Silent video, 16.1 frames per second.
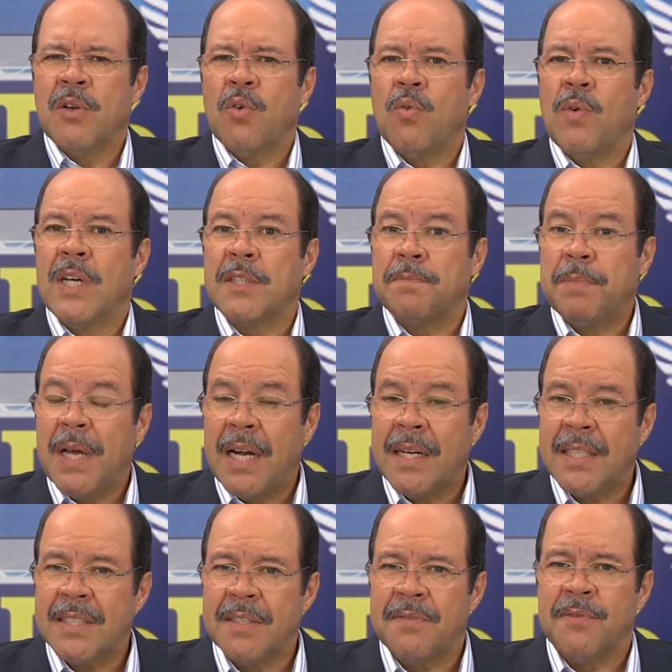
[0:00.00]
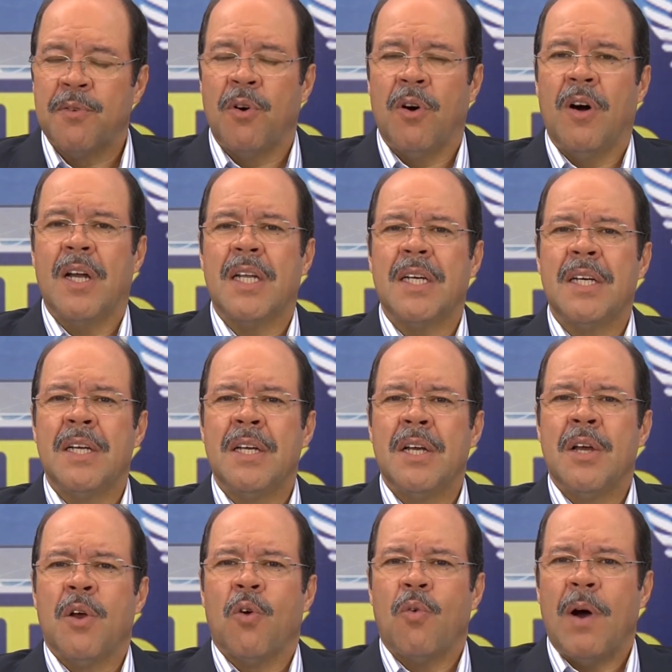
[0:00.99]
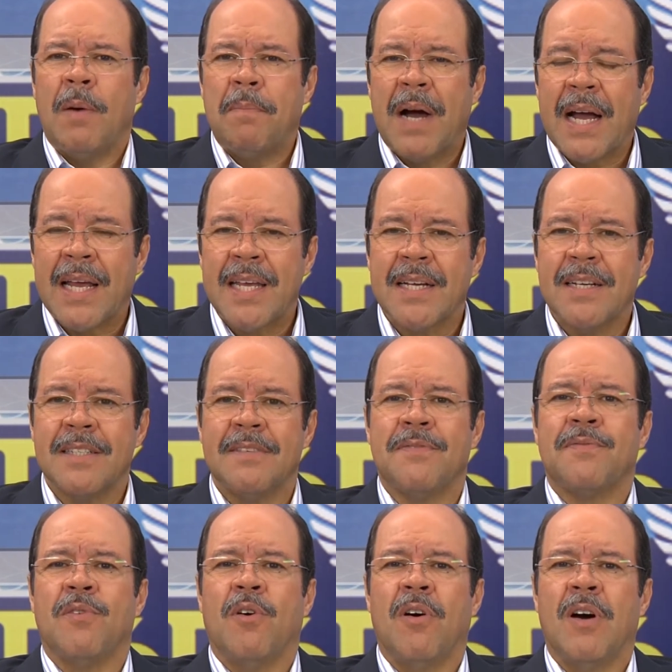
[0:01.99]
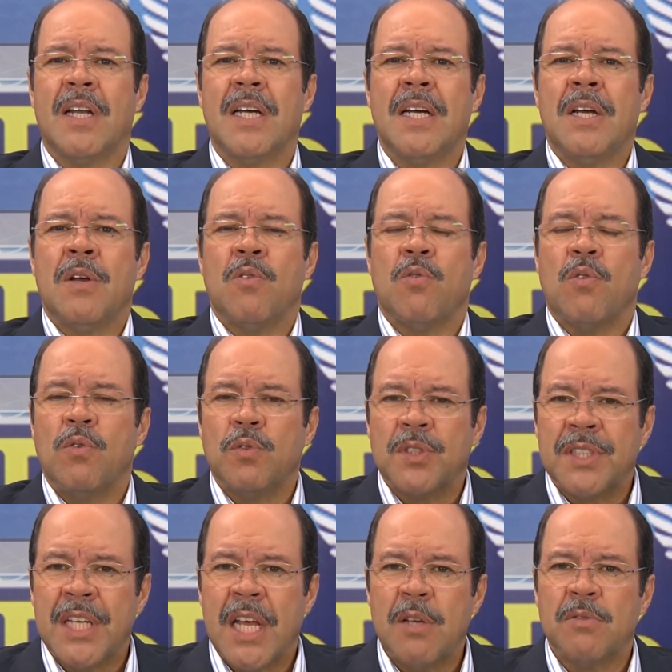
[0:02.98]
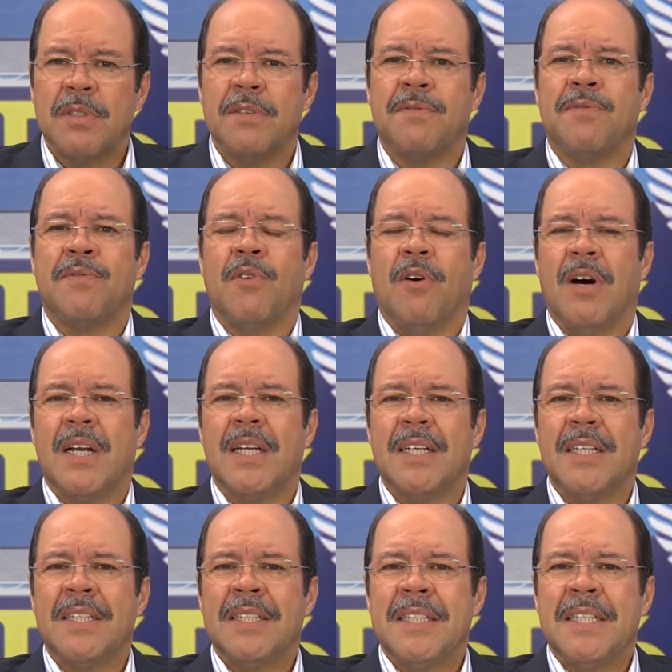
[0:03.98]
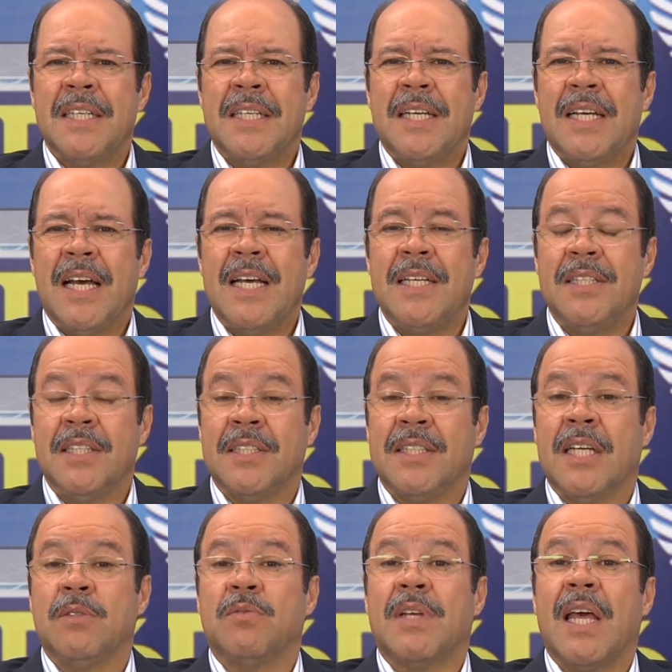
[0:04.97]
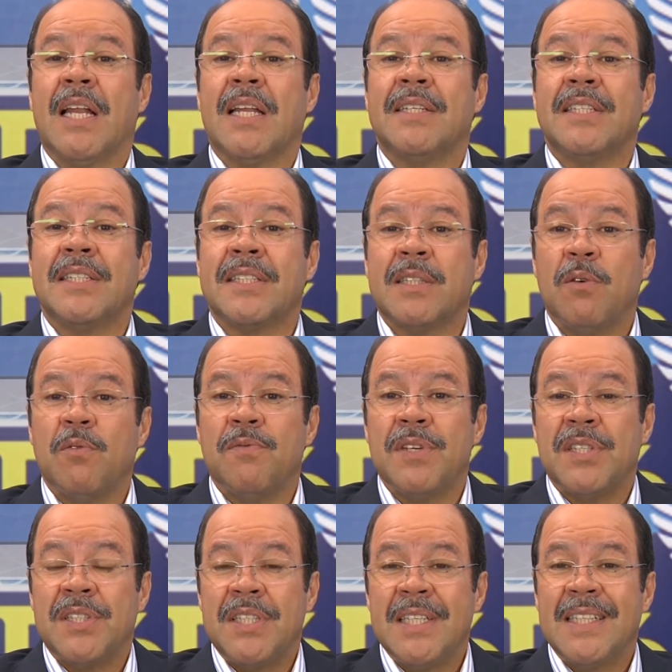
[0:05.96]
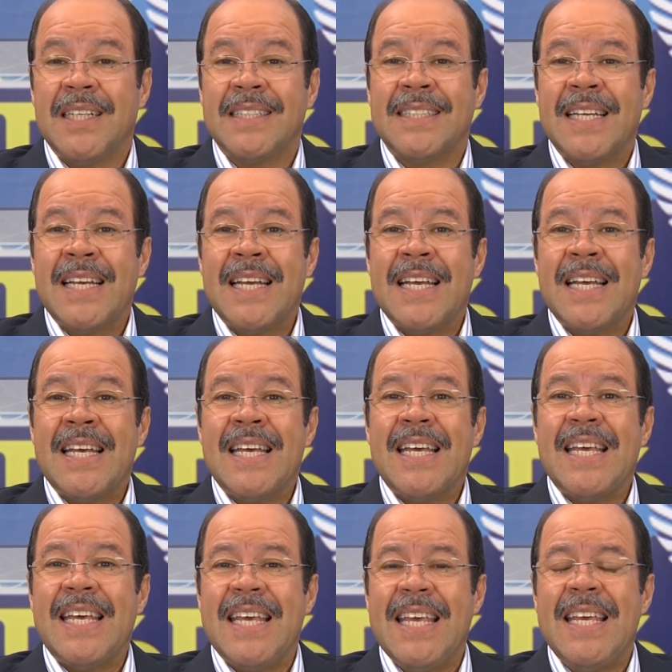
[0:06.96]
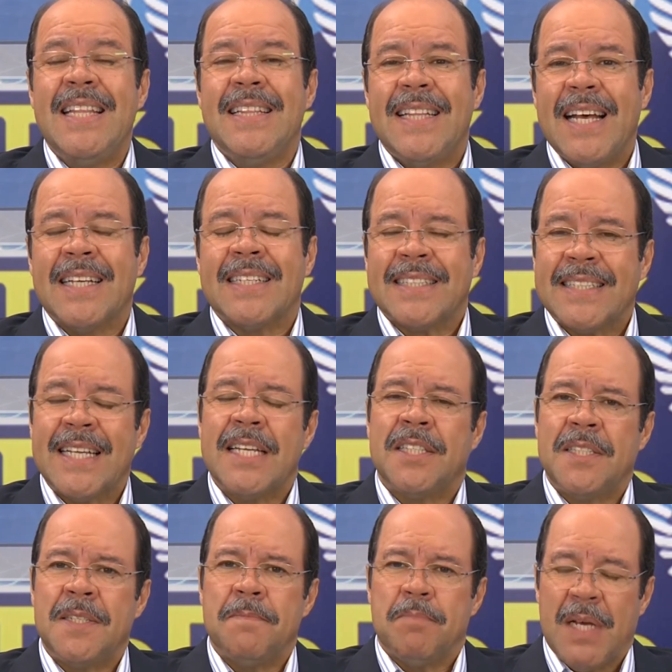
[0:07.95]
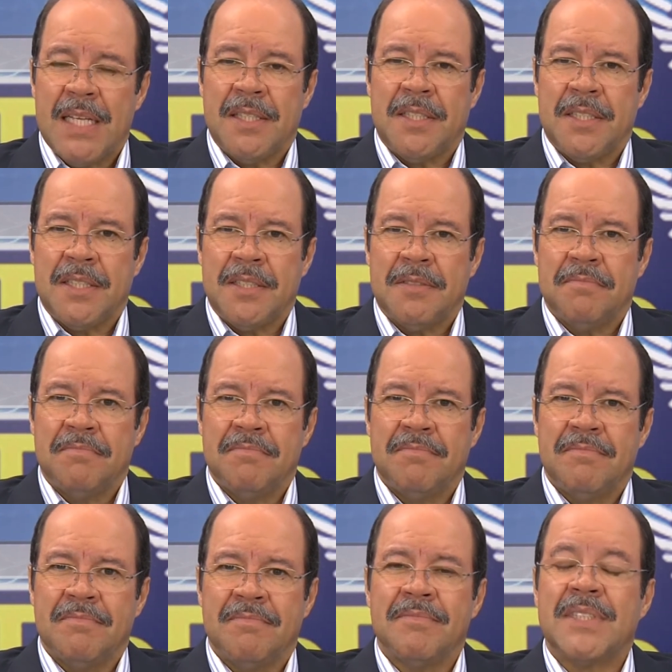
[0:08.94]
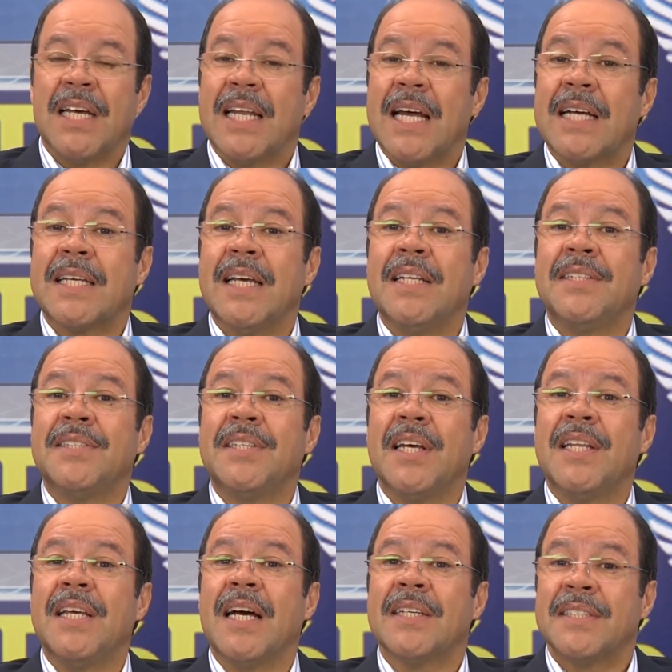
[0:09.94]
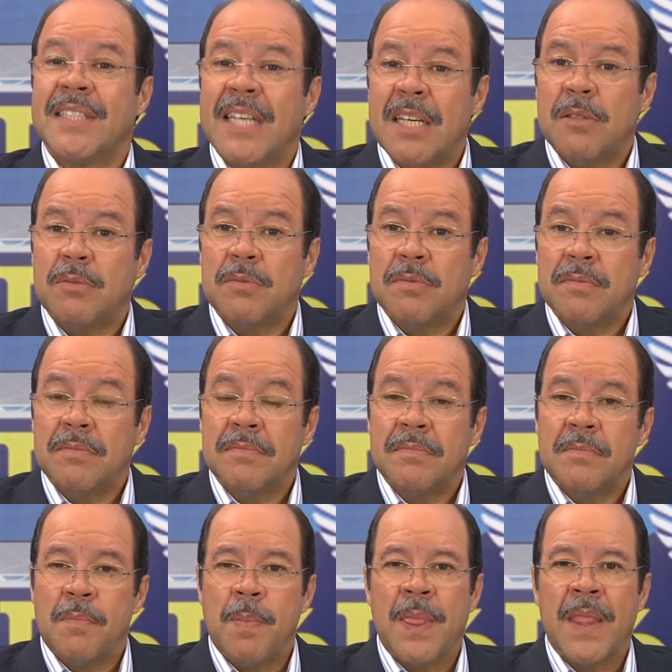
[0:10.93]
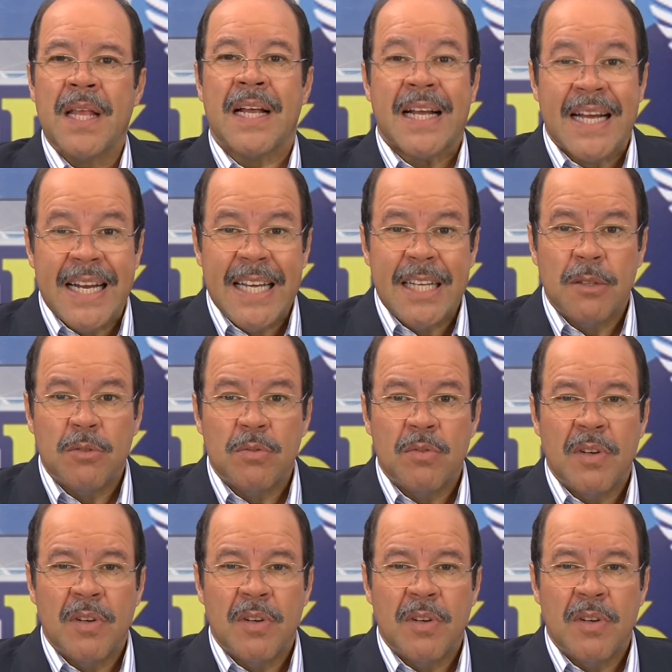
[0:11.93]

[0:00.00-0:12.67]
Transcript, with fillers: com as pernas de fora, com a barriga de fora, com os seios de fora, em dizendo que elas estão vestidas indecentemente. Será que ele seria aceito? Crido?